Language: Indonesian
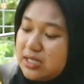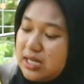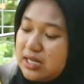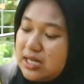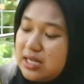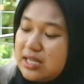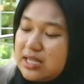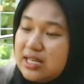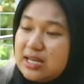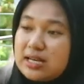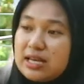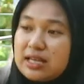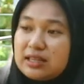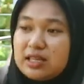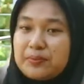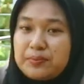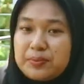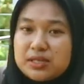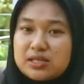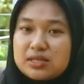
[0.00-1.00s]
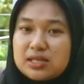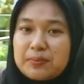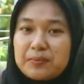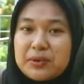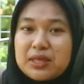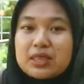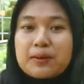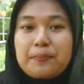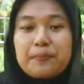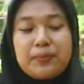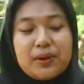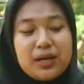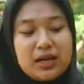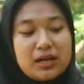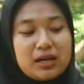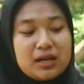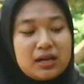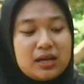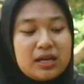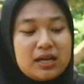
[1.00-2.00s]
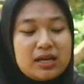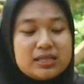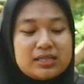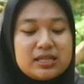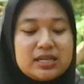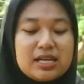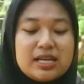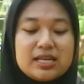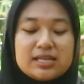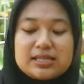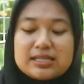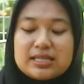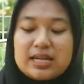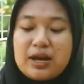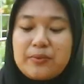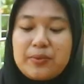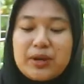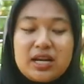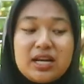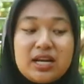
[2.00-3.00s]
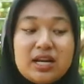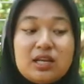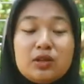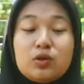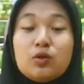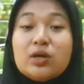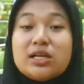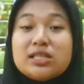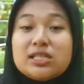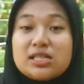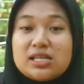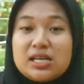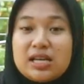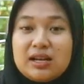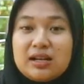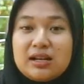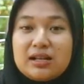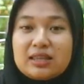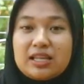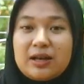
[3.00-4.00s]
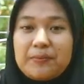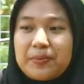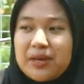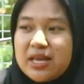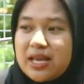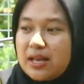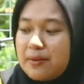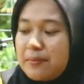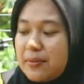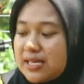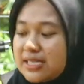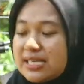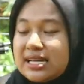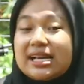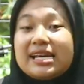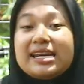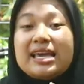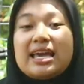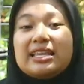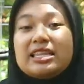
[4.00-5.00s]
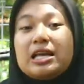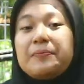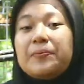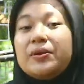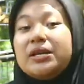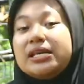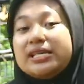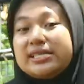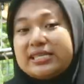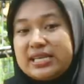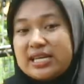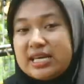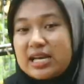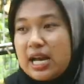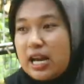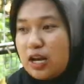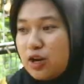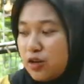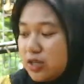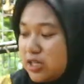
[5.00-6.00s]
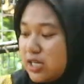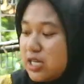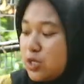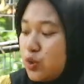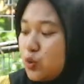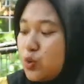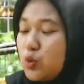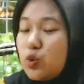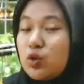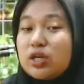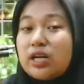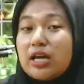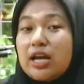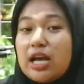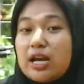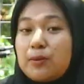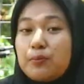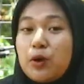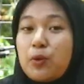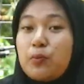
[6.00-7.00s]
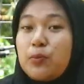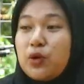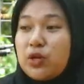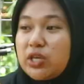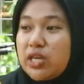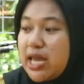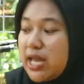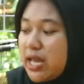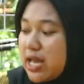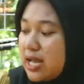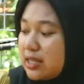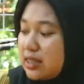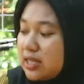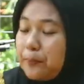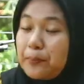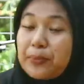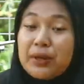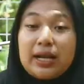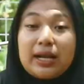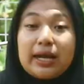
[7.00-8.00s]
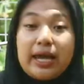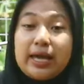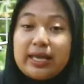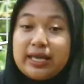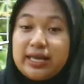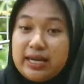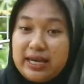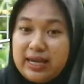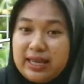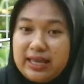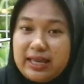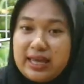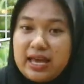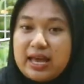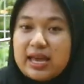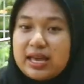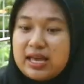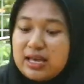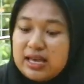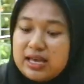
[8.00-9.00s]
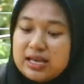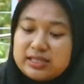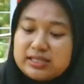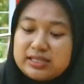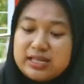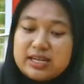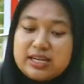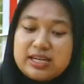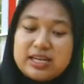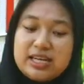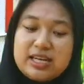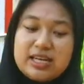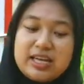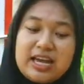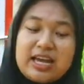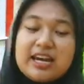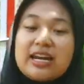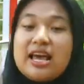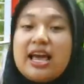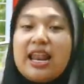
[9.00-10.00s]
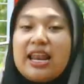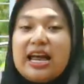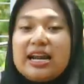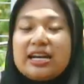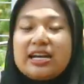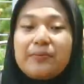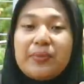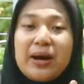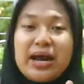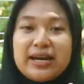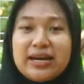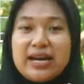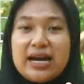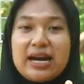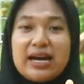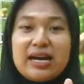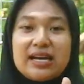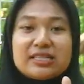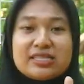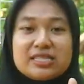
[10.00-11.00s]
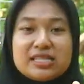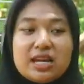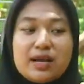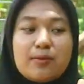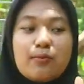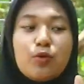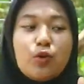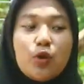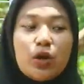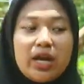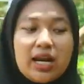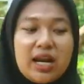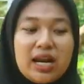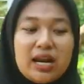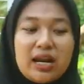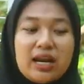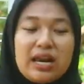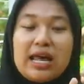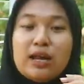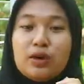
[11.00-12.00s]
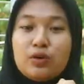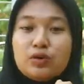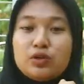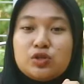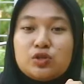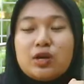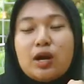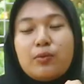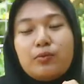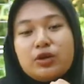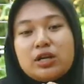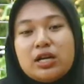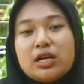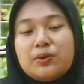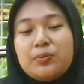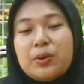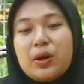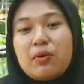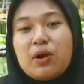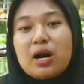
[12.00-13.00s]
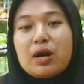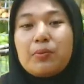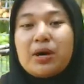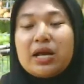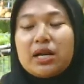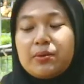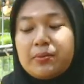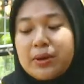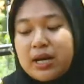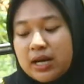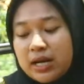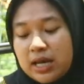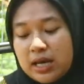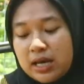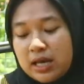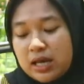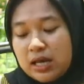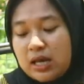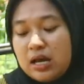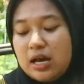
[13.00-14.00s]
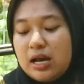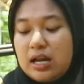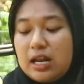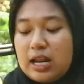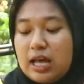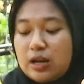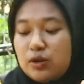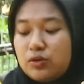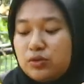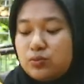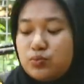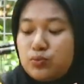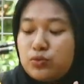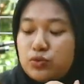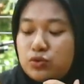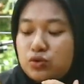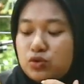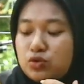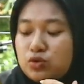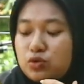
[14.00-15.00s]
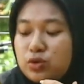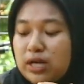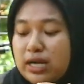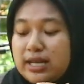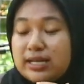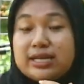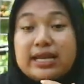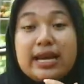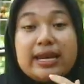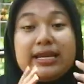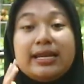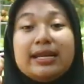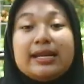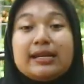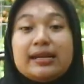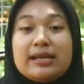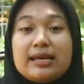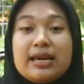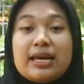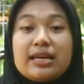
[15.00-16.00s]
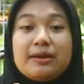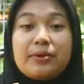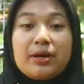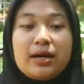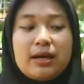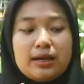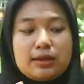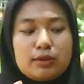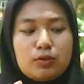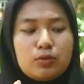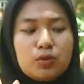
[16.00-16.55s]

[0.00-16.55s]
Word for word: Jadi tidak tipis tapi tebel. Jadi senapan ini itu kecil tapi masih kelihatan berisi kalau didukung dengan popornya yang tebel kayak gini ya. Jadi enaklah dipandang, kecil mungil lalu juga mudah dibawa kemana-mana. Lalu pun juga dia ini ringan banget.